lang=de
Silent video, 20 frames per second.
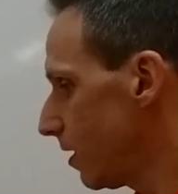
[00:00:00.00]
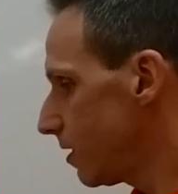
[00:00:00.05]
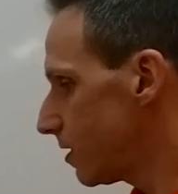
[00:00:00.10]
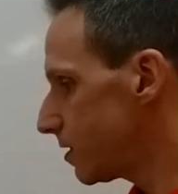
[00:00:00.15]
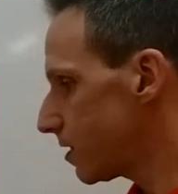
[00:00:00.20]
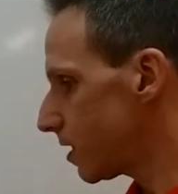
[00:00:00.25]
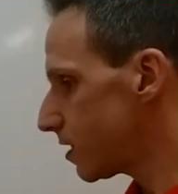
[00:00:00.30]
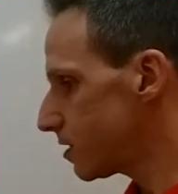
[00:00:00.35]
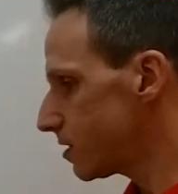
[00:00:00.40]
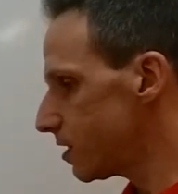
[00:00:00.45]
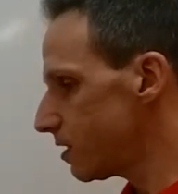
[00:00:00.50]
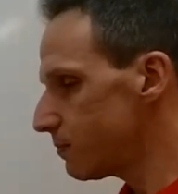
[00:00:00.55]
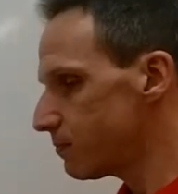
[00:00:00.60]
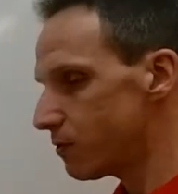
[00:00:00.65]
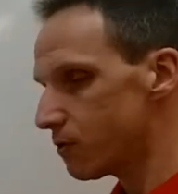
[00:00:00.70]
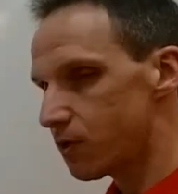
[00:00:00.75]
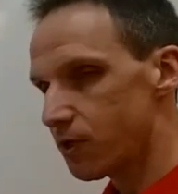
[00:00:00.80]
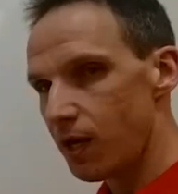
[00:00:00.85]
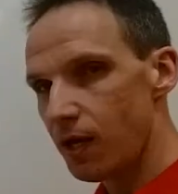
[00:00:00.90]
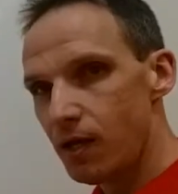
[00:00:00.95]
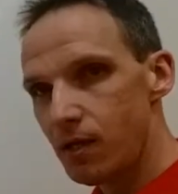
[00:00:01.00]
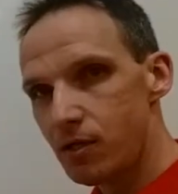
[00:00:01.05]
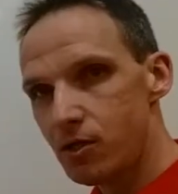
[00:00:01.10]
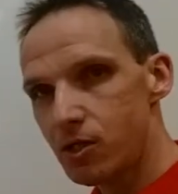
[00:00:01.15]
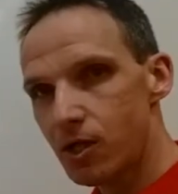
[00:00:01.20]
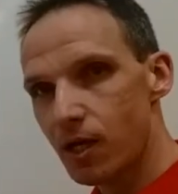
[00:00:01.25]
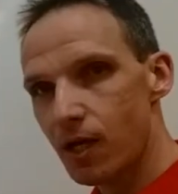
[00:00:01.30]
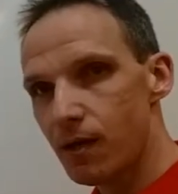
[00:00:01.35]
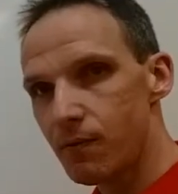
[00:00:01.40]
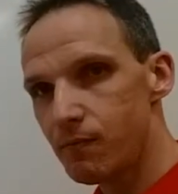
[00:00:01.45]
Das heißt, in
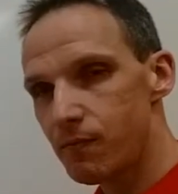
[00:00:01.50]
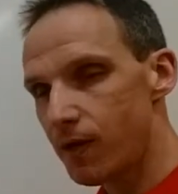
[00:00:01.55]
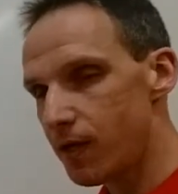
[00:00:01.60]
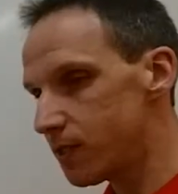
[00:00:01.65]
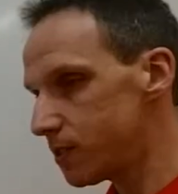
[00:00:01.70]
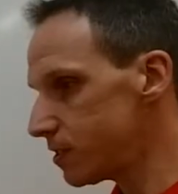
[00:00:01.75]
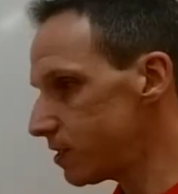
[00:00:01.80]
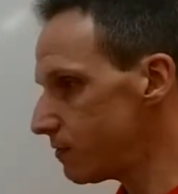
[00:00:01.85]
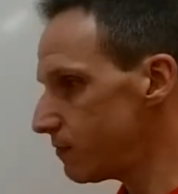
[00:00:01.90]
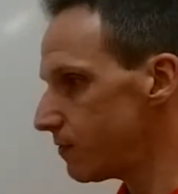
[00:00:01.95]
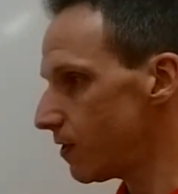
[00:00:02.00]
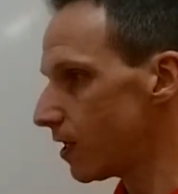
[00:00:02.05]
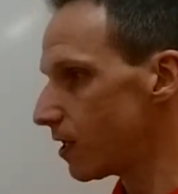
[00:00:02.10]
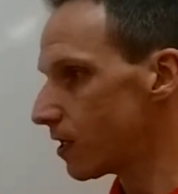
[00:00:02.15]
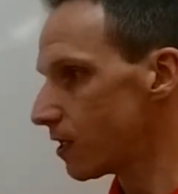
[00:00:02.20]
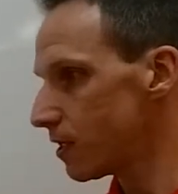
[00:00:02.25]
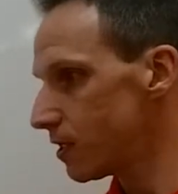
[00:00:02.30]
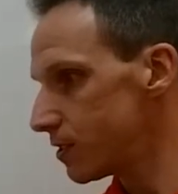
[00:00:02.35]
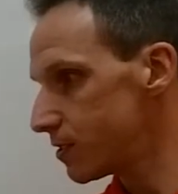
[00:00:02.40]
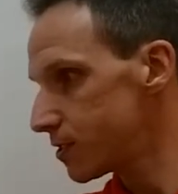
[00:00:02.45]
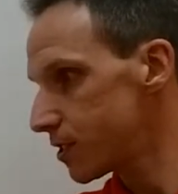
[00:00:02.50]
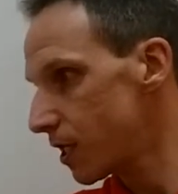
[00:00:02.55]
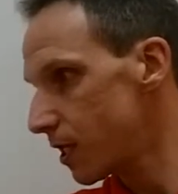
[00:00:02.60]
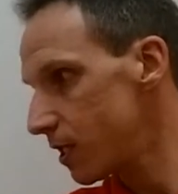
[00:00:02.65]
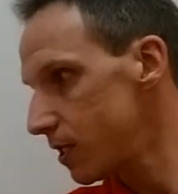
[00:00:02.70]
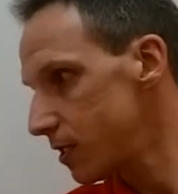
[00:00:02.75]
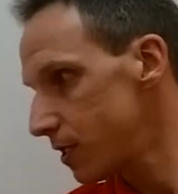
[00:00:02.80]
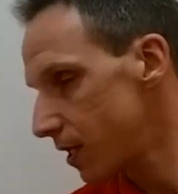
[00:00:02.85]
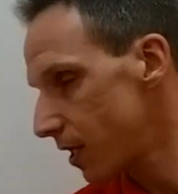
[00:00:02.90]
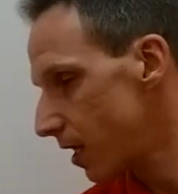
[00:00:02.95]
Potenzschreibweise wäre die
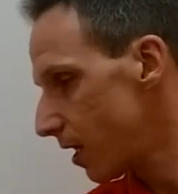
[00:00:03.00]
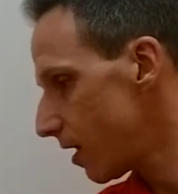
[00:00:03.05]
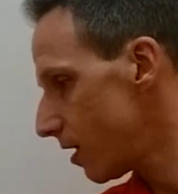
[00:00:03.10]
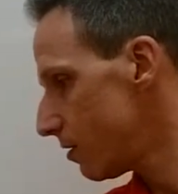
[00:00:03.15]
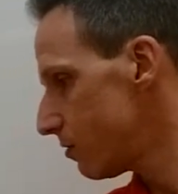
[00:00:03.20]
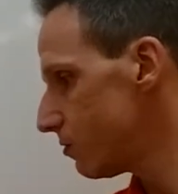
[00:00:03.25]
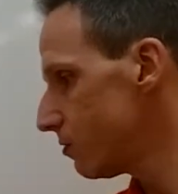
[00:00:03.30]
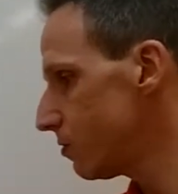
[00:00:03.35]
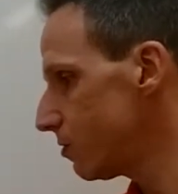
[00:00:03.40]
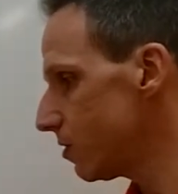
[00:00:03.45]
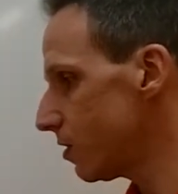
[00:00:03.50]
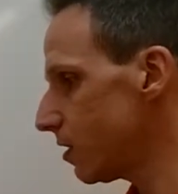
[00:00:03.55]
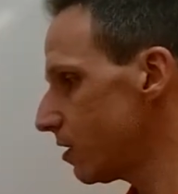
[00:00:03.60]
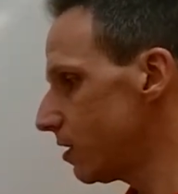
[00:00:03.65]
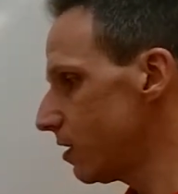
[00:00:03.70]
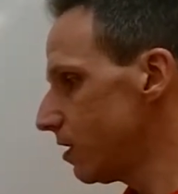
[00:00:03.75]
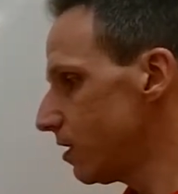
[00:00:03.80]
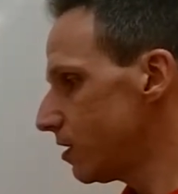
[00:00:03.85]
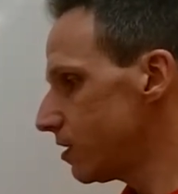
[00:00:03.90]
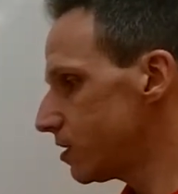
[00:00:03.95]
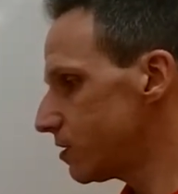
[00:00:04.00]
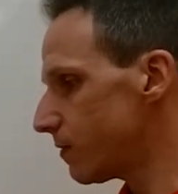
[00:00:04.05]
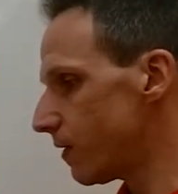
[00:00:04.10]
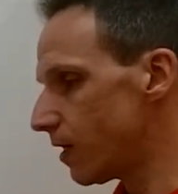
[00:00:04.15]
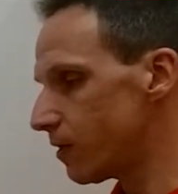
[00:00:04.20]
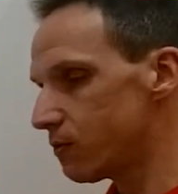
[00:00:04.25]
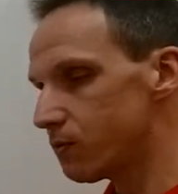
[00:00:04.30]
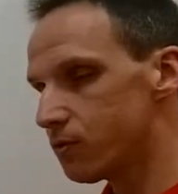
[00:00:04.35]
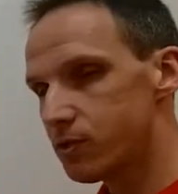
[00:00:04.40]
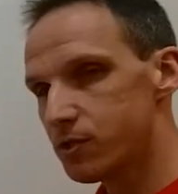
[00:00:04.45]
Zahl 300
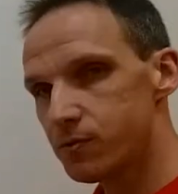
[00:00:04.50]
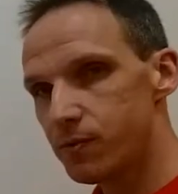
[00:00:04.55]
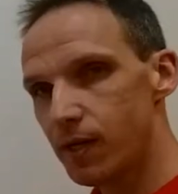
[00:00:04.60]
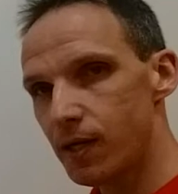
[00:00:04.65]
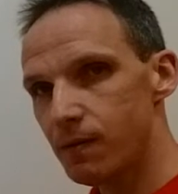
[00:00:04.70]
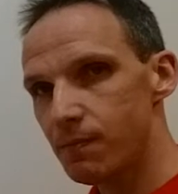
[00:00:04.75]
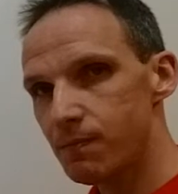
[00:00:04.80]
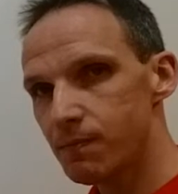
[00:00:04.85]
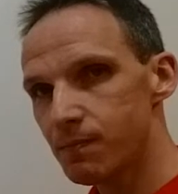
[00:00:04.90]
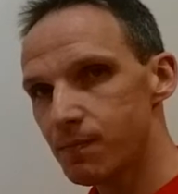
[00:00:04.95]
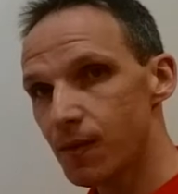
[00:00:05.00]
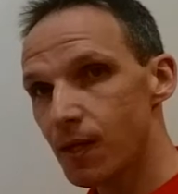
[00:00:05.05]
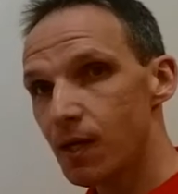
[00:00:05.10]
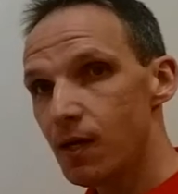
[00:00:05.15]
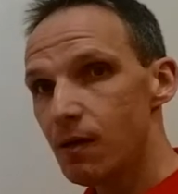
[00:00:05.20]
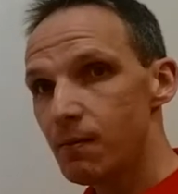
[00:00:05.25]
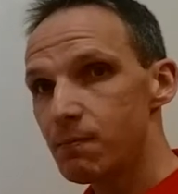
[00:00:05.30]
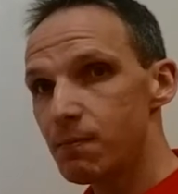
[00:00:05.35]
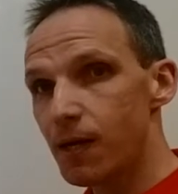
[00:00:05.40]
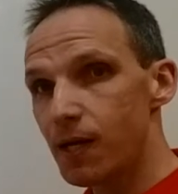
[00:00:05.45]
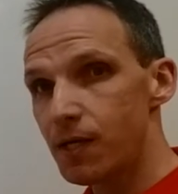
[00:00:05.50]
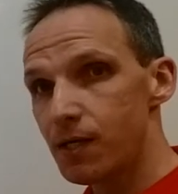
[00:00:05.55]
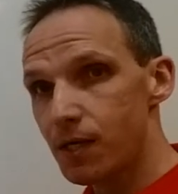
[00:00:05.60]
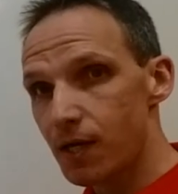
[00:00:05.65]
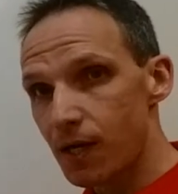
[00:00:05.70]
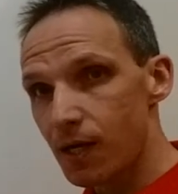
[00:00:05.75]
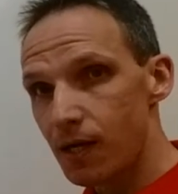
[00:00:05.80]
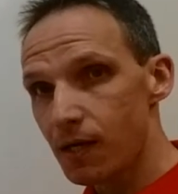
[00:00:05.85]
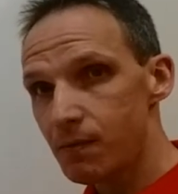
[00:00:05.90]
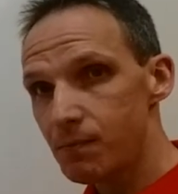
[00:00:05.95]
2 hoch 2 mal
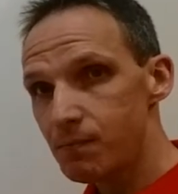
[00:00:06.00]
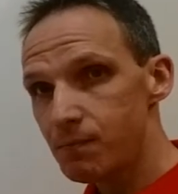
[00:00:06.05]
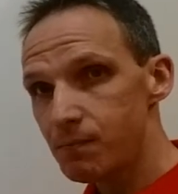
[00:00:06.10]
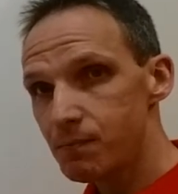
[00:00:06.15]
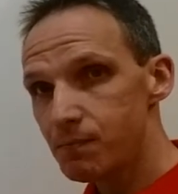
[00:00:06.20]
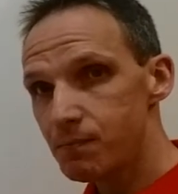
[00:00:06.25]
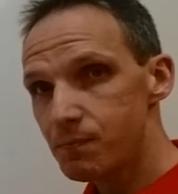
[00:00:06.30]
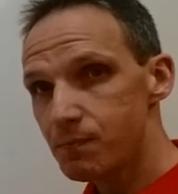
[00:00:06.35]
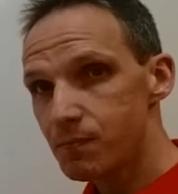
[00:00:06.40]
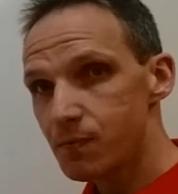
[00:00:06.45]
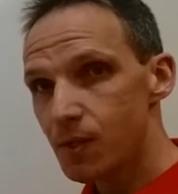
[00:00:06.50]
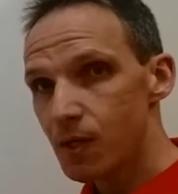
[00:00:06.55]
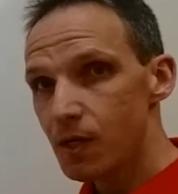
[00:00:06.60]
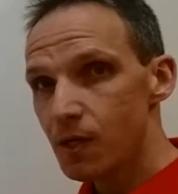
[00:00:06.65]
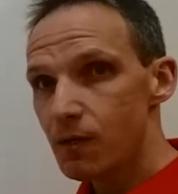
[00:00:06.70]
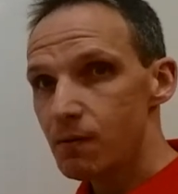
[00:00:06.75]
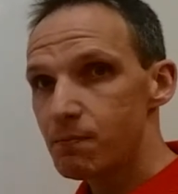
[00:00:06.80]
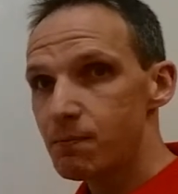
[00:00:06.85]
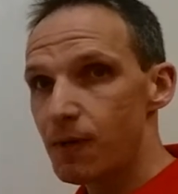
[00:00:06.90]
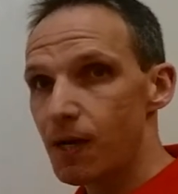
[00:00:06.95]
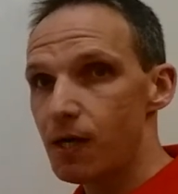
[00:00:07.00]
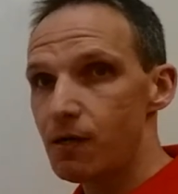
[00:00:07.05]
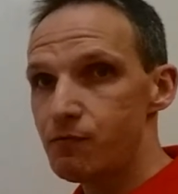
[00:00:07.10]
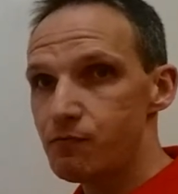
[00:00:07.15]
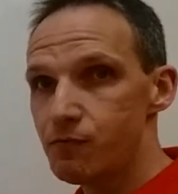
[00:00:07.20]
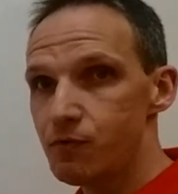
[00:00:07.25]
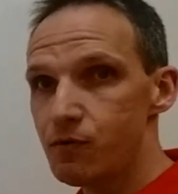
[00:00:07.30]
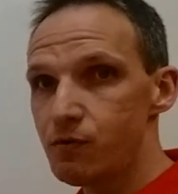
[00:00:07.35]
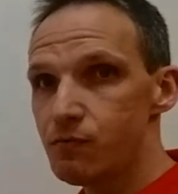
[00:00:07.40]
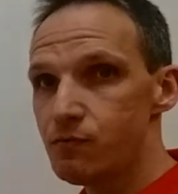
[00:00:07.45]
3 mal
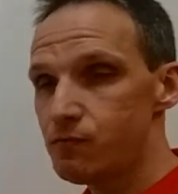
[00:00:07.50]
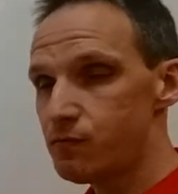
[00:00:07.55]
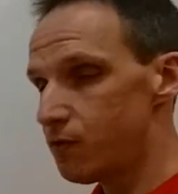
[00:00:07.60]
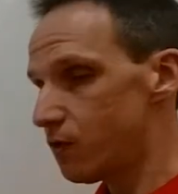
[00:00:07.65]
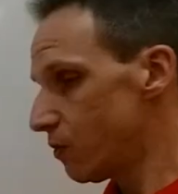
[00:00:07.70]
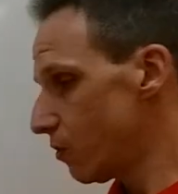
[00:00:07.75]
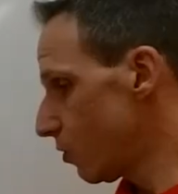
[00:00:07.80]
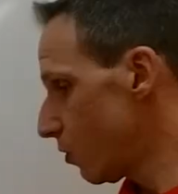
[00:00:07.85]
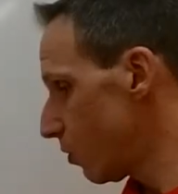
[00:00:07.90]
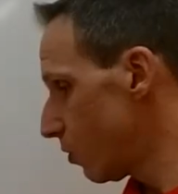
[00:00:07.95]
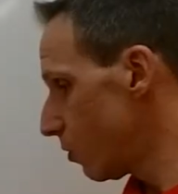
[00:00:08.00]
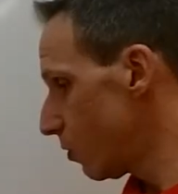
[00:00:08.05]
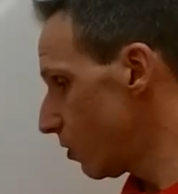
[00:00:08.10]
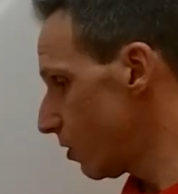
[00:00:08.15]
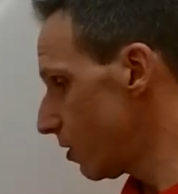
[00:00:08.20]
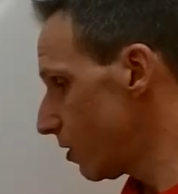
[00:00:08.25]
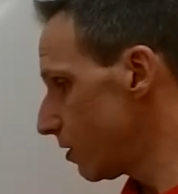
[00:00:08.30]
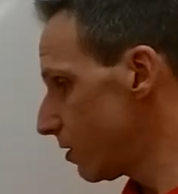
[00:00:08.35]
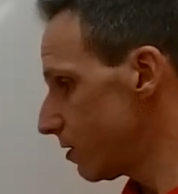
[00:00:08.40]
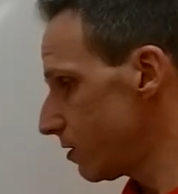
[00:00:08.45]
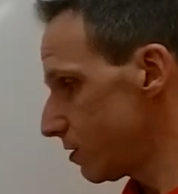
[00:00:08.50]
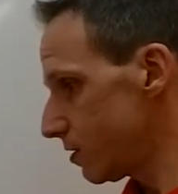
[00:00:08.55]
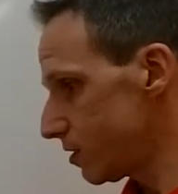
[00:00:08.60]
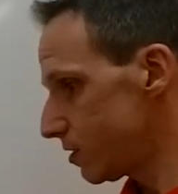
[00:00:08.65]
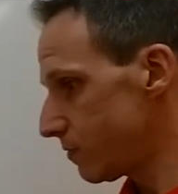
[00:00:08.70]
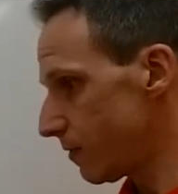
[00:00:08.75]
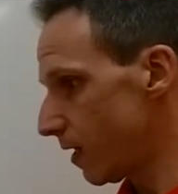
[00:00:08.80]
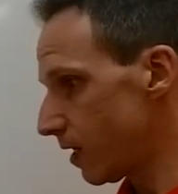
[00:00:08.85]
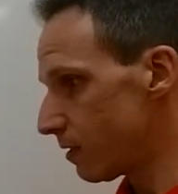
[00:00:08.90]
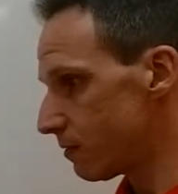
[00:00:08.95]
5 hoch
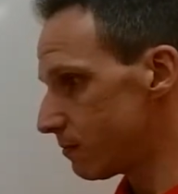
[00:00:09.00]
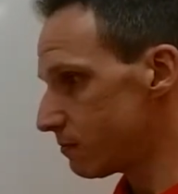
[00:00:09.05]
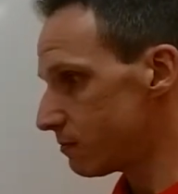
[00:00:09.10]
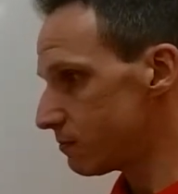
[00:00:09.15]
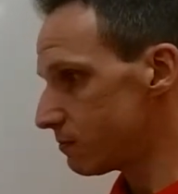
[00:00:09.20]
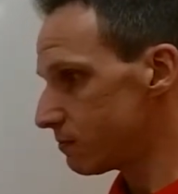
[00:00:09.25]
2.